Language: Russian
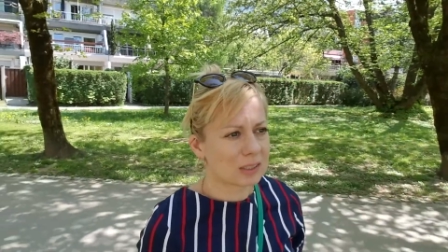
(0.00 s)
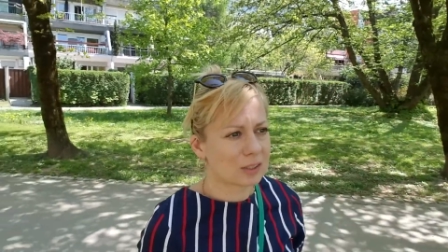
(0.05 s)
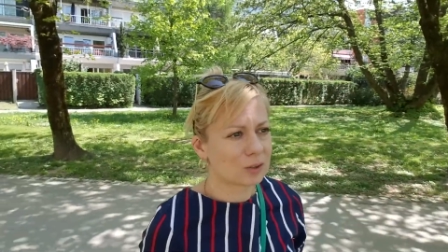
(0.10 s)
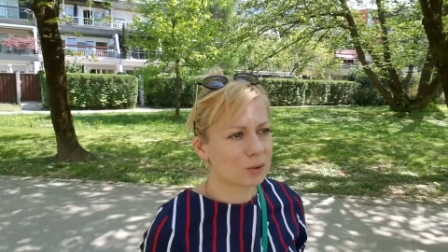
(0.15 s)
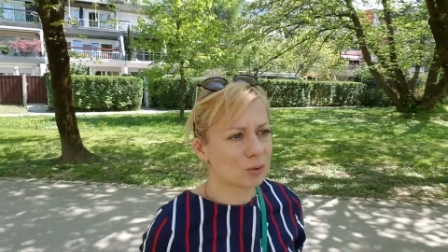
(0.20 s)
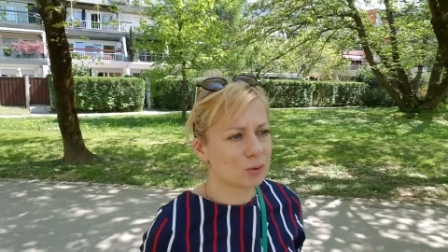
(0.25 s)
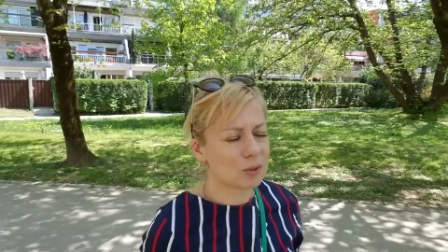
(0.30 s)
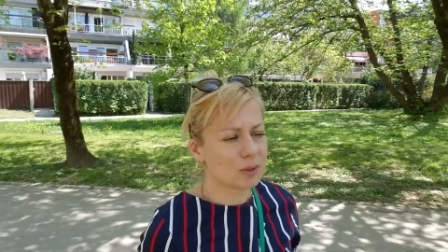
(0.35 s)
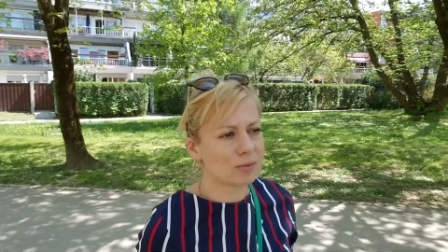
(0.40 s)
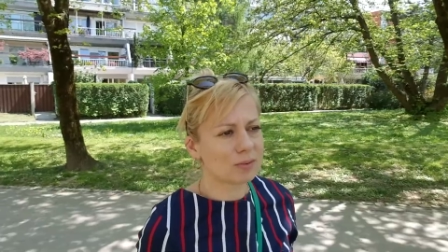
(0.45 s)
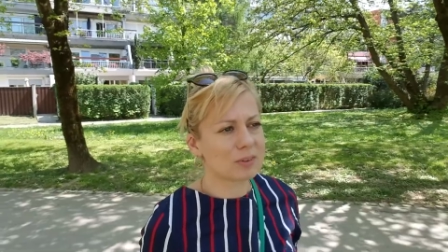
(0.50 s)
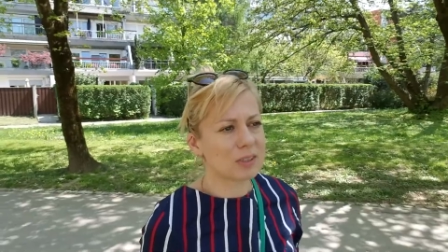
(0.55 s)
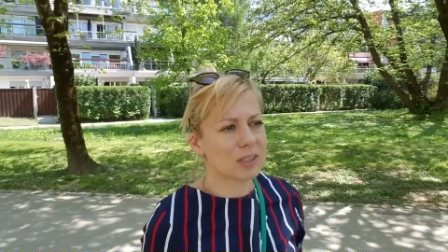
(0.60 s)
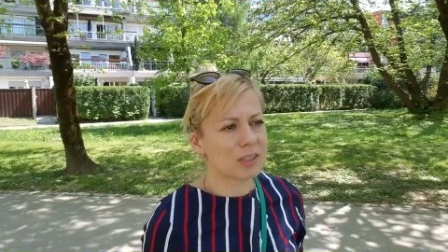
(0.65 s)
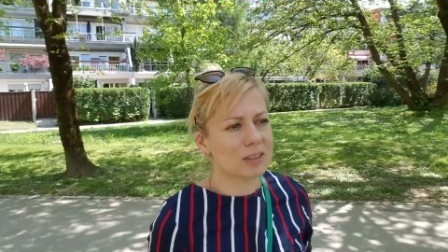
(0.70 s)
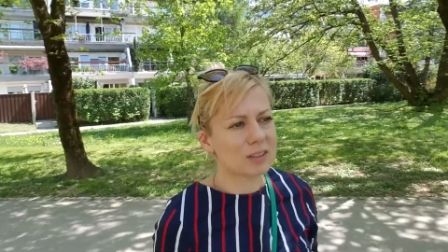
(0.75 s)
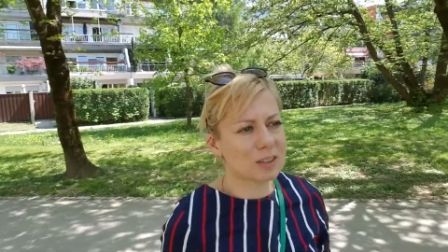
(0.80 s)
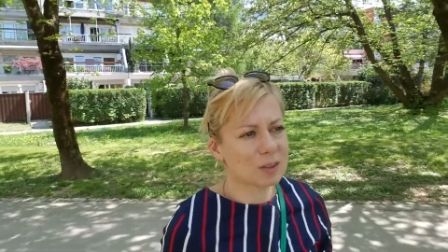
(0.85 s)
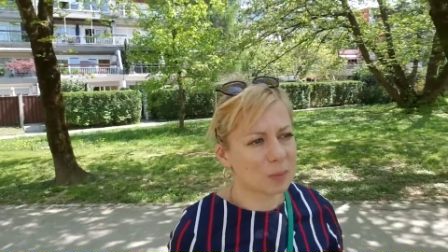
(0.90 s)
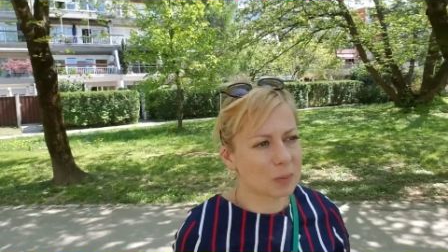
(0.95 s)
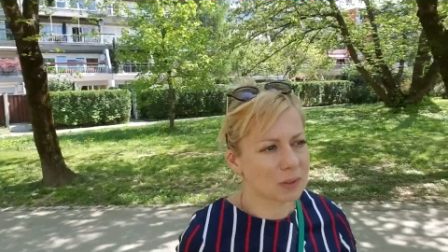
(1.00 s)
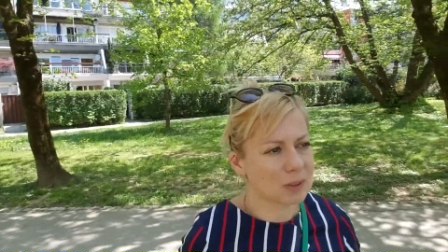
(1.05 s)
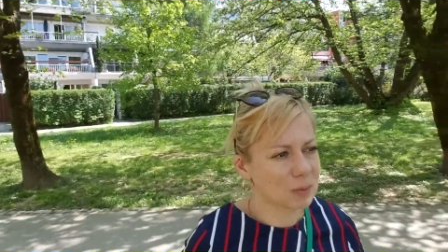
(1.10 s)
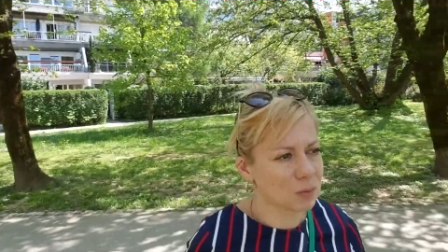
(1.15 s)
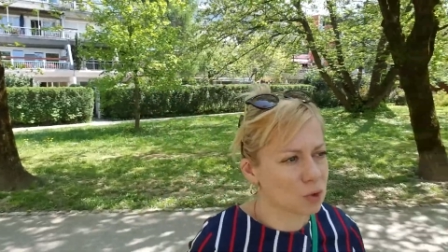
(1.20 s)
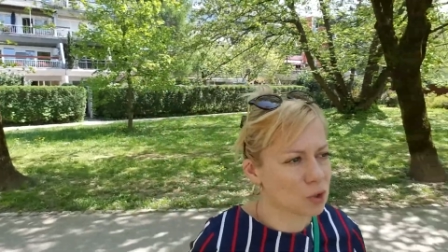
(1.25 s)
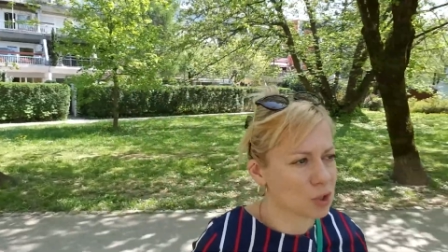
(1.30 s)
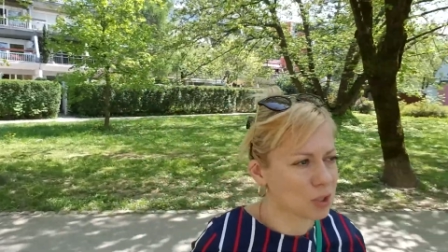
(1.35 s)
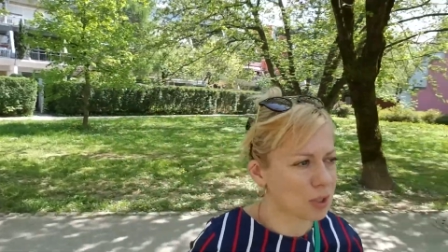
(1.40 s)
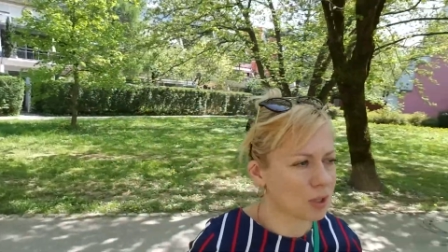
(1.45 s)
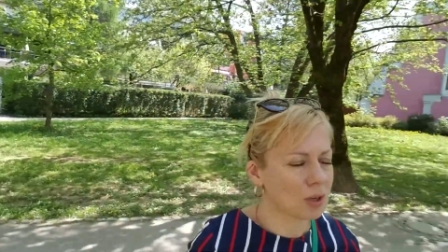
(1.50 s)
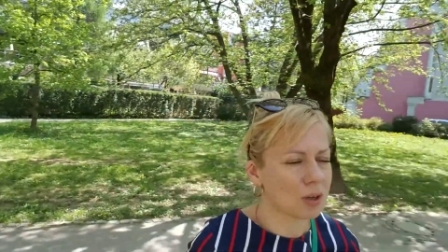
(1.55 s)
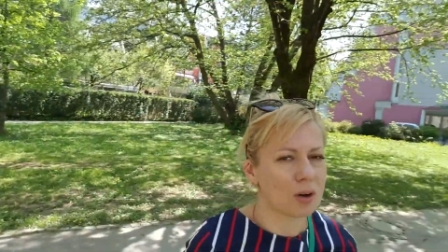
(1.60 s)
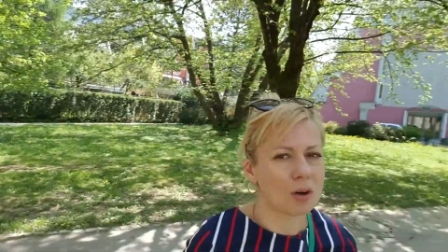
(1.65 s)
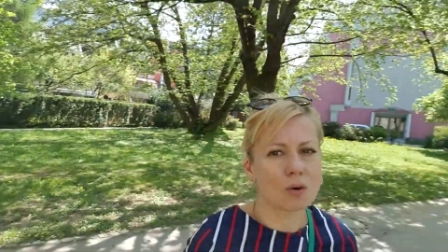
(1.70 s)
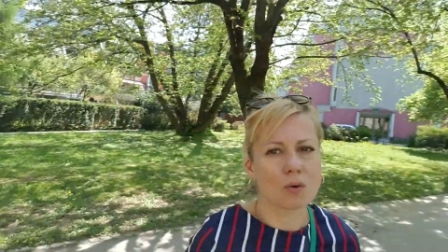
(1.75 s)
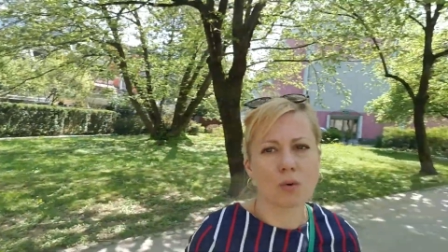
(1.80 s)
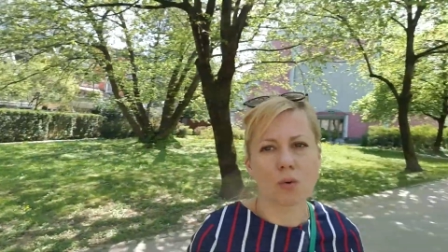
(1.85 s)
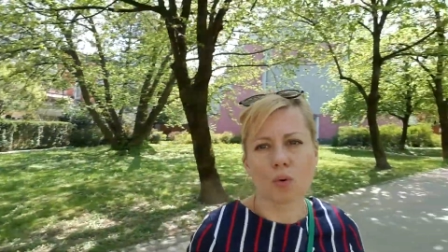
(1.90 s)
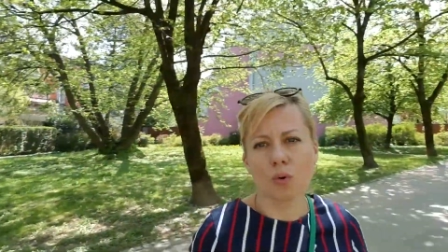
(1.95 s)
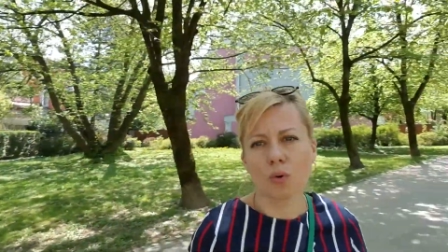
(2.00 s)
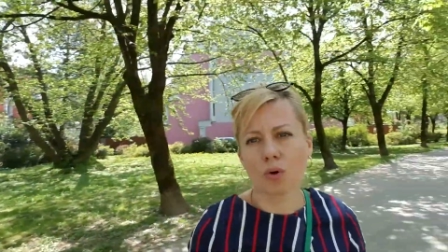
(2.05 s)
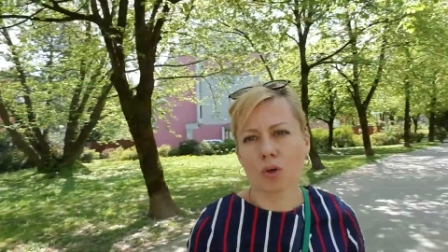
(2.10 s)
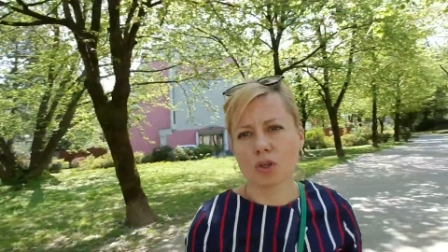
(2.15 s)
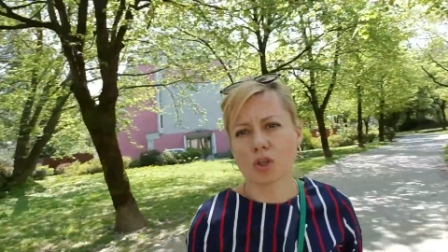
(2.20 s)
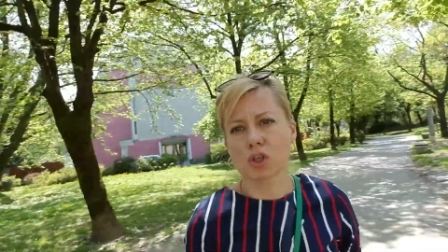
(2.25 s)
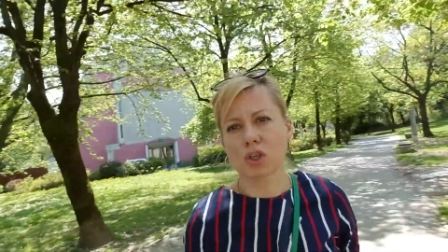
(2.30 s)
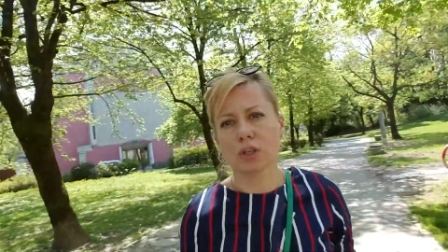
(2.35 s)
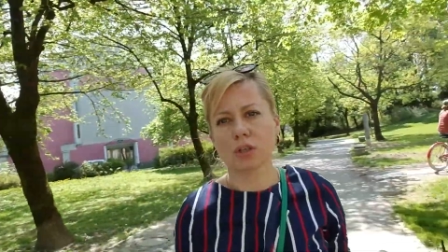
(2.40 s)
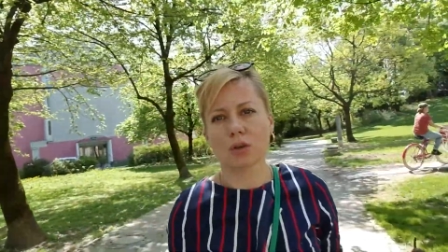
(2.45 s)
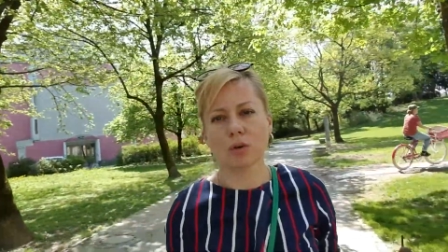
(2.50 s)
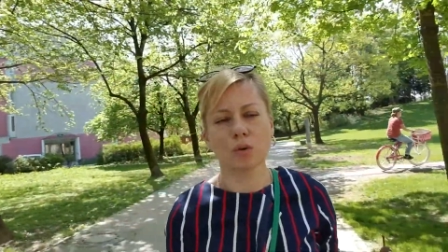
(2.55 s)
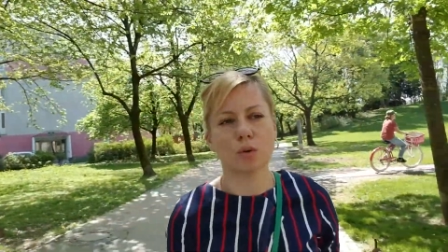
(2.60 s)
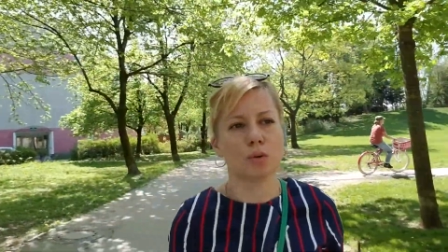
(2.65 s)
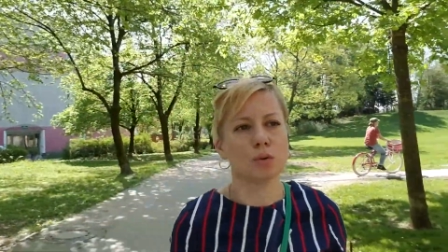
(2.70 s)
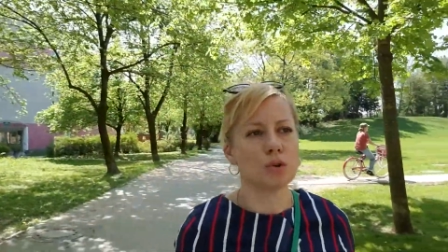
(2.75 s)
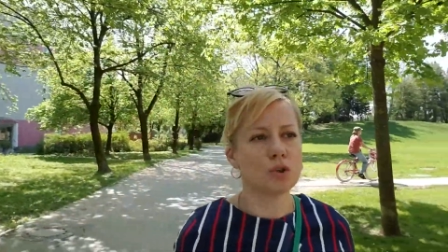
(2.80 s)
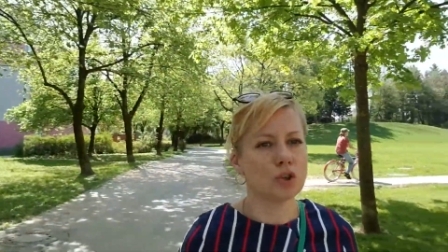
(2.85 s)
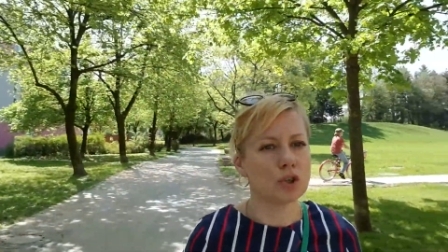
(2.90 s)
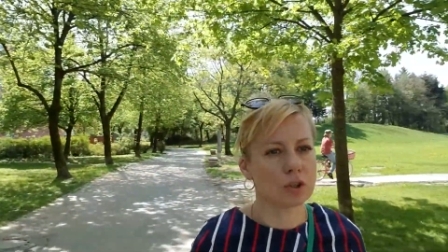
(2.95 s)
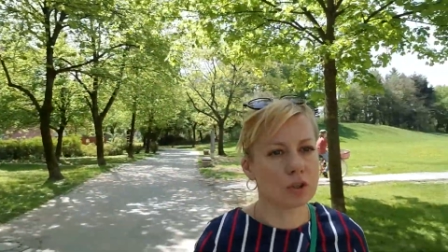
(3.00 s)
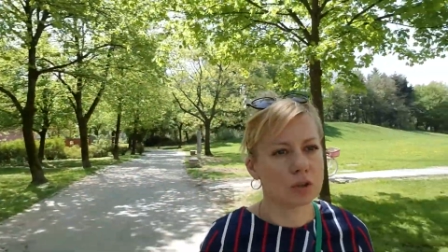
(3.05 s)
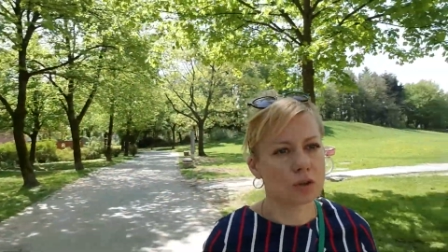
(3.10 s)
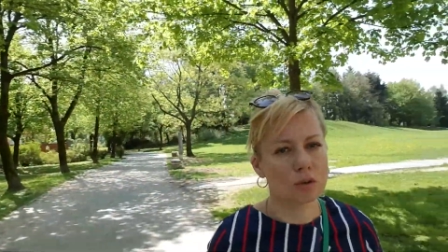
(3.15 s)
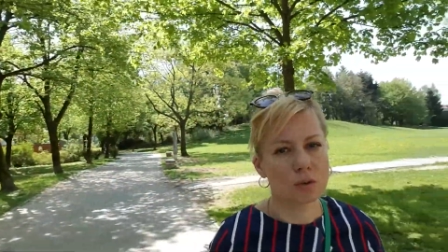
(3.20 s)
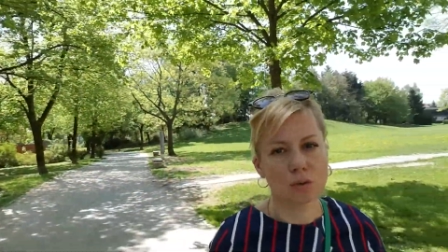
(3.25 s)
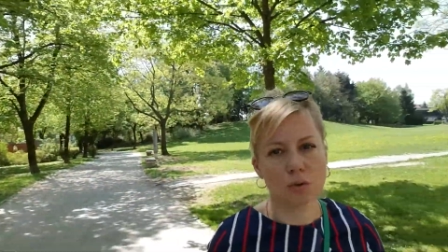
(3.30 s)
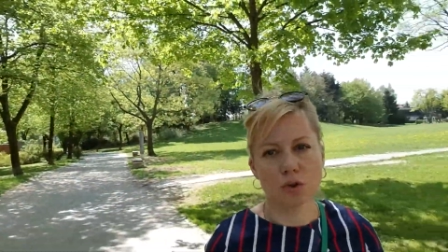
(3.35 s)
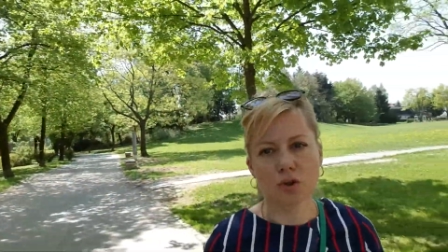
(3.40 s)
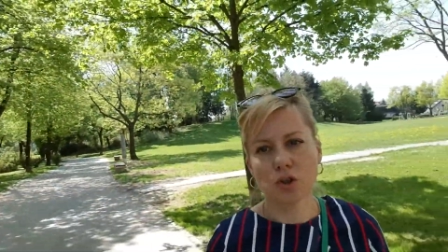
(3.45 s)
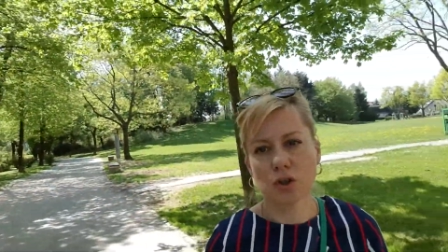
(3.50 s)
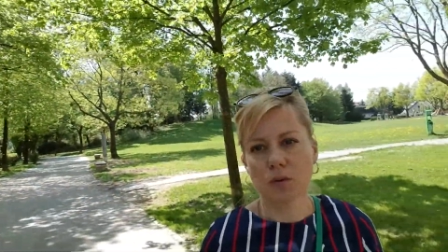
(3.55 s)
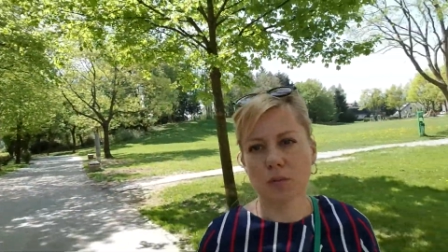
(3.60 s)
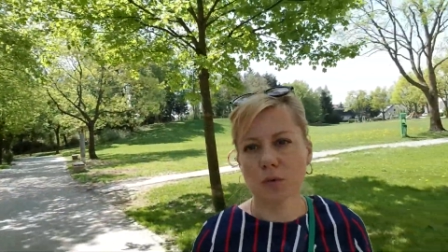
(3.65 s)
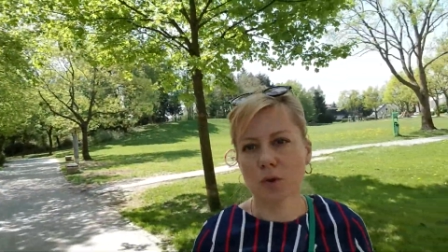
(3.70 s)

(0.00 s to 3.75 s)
ну и в-третьих, потому что очень-очень-очень